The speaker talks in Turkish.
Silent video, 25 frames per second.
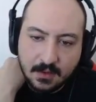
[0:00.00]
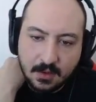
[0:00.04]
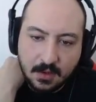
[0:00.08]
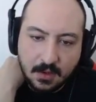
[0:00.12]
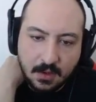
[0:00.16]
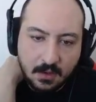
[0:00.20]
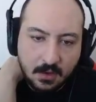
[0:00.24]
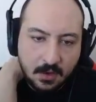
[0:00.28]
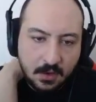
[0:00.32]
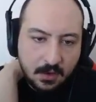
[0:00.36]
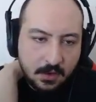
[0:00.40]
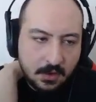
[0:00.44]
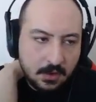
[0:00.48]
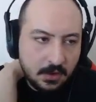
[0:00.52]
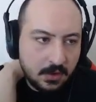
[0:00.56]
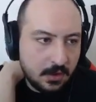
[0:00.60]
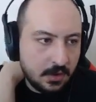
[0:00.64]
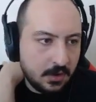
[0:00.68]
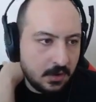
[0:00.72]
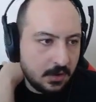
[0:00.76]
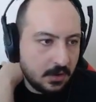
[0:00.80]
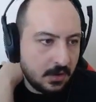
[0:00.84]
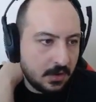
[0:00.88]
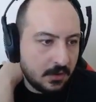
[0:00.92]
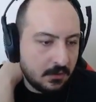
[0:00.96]
Ay
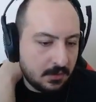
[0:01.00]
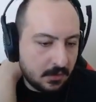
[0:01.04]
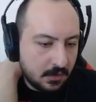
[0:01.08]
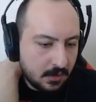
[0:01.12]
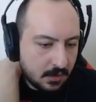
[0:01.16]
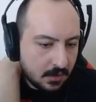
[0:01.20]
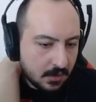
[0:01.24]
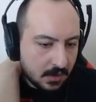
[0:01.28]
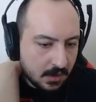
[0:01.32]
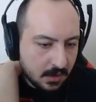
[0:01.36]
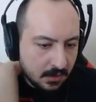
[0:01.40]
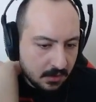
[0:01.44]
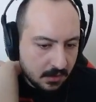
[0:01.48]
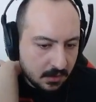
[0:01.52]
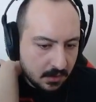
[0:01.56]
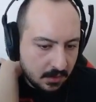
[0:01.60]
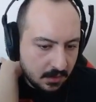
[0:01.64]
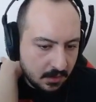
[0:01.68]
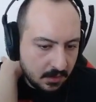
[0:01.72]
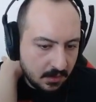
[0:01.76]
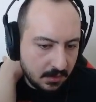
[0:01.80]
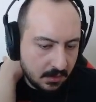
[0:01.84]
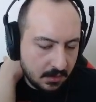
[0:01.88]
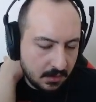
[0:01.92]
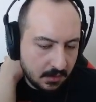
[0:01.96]
ne vuruyor lan
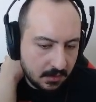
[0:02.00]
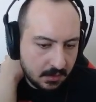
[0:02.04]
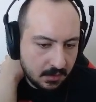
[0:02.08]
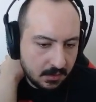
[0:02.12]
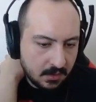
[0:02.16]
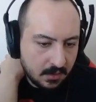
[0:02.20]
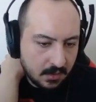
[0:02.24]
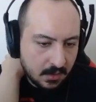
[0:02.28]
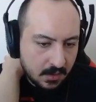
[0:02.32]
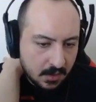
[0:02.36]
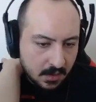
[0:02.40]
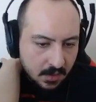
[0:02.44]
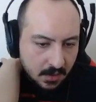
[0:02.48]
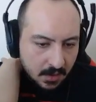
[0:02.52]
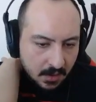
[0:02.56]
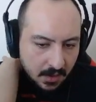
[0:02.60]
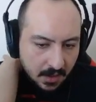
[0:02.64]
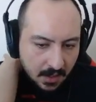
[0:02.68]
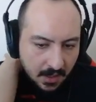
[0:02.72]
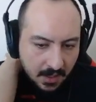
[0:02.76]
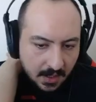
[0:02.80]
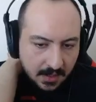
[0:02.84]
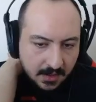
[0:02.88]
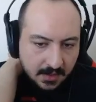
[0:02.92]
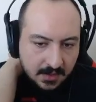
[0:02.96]
o?
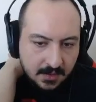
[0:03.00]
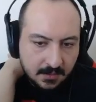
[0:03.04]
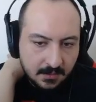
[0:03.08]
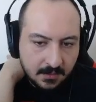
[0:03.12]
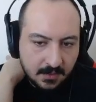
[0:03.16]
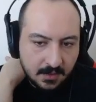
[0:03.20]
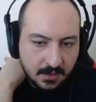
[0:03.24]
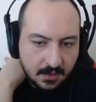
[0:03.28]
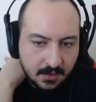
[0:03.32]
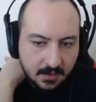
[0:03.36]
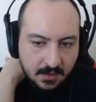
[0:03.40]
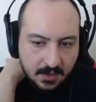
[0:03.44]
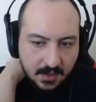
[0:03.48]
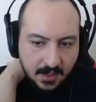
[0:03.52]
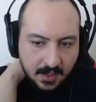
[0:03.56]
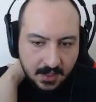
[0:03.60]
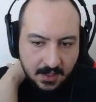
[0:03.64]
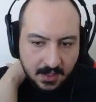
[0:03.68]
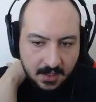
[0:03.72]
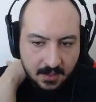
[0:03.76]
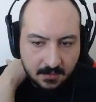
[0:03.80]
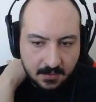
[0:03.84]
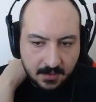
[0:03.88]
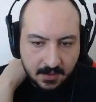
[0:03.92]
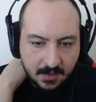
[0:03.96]
Item'ı da yok ha
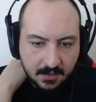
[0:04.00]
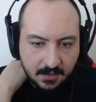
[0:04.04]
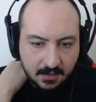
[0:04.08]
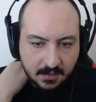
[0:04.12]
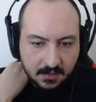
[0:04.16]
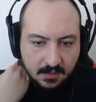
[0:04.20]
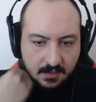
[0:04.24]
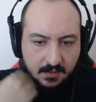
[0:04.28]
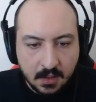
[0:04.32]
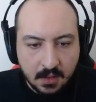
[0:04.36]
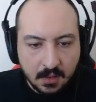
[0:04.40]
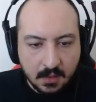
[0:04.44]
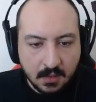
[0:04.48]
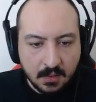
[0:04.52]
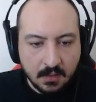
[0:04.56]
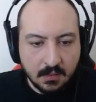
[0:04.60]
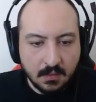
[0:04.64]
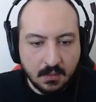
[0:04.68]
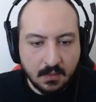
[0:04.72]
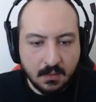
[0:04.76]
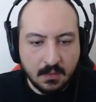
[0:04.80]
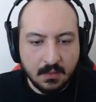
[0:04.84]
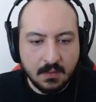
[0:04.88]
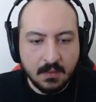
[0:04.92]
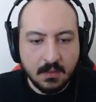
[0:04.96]
elemanın.
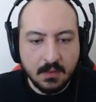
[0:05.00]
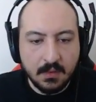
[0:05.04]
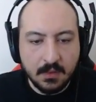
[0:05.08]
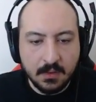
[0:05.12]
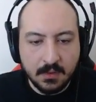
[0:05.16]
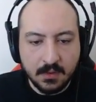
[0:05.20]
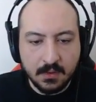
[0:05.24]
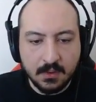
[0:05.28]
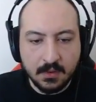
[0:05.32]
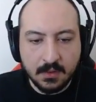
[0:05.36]
Oy.